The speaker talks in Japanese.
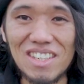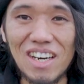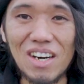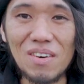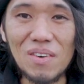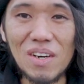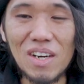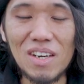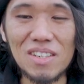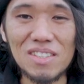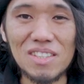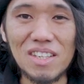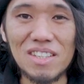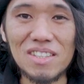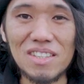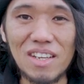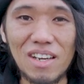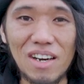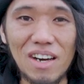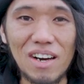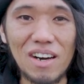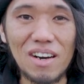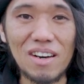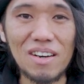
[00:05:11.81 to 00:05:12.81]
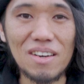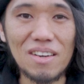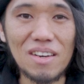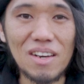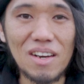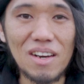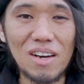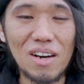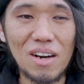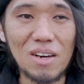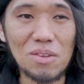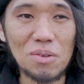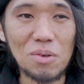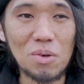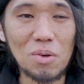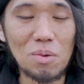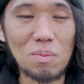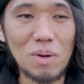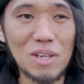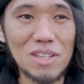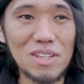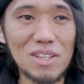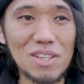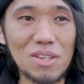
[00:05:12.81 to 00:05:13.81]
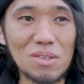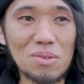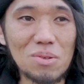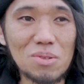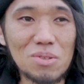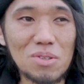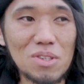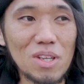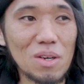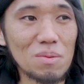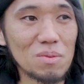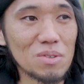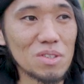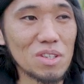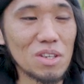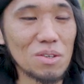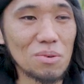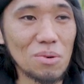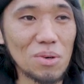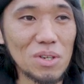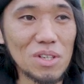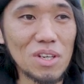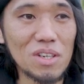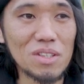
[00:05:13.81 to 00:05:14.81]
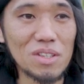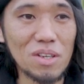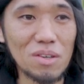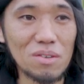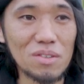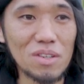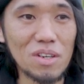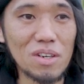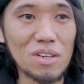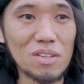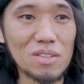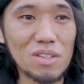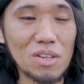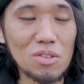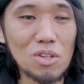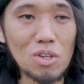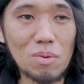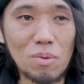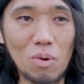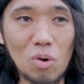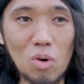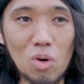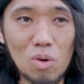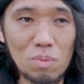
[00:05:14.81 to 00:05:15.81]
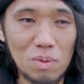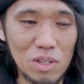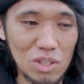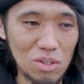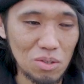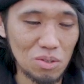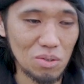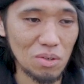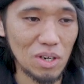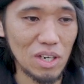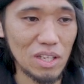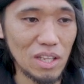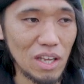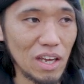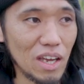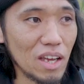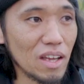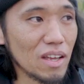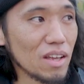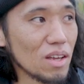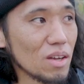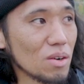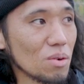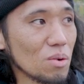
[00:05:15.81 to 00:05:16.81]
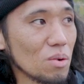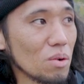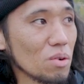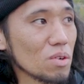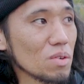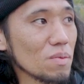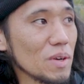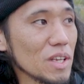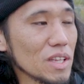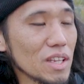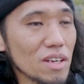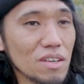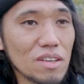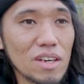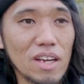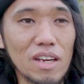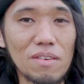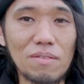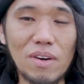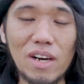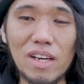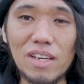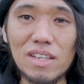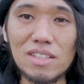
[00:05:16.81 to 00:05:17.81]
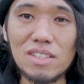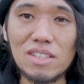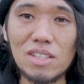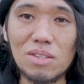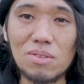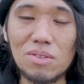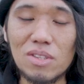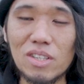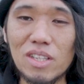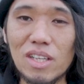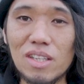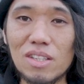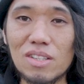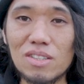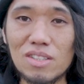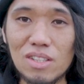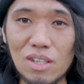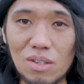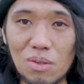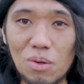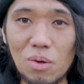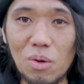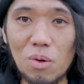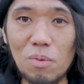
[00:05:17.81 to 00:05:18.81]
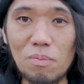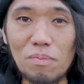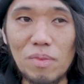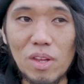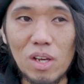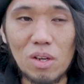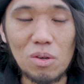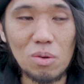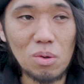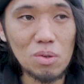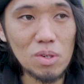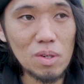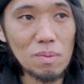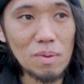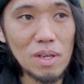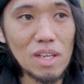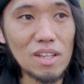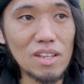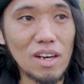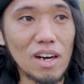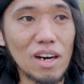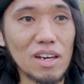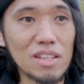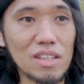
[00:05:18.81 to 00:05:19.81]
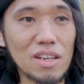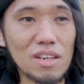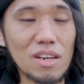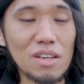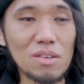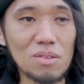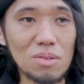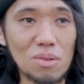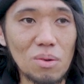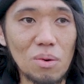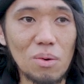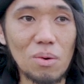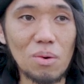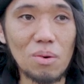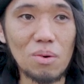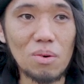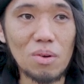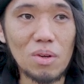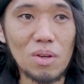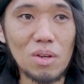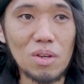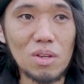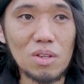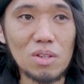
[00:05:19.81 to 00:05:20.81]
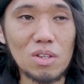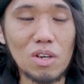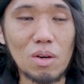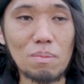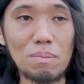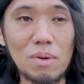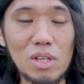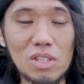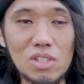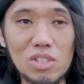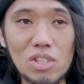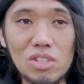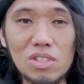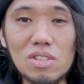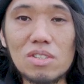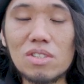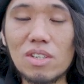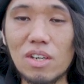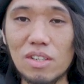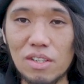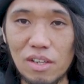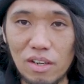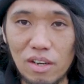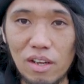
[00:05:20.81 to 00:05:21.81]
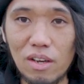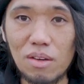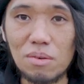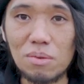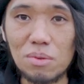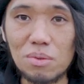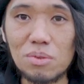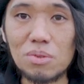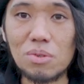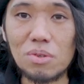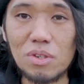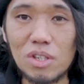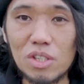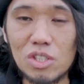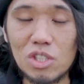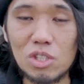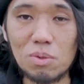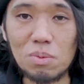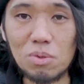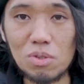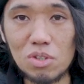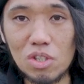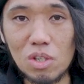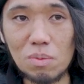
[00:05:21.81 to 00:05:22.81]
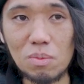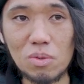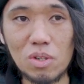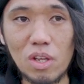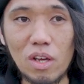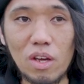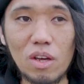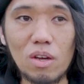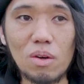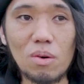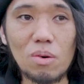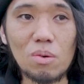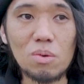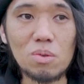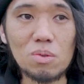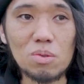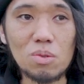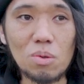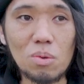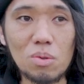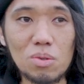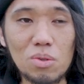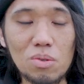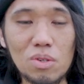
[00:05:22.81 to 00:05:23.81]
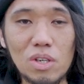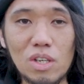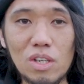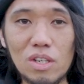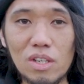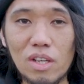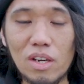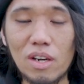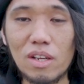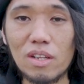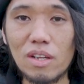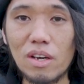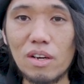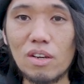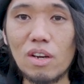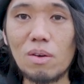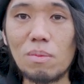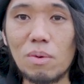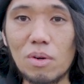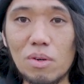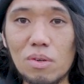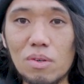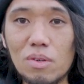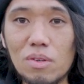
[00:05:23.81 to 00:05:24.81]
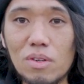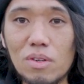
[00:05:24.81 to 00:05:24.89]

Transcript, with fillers: 川挟んだら、あの、全く音多分聞こえないんだろうな。例えば、オービットとかで、6 m ーーぐらい今話してたんですけど、6 m ーー離れると、なんかめっちゃ静かだね。本当に。自分でもね、本当音気にならないレベル。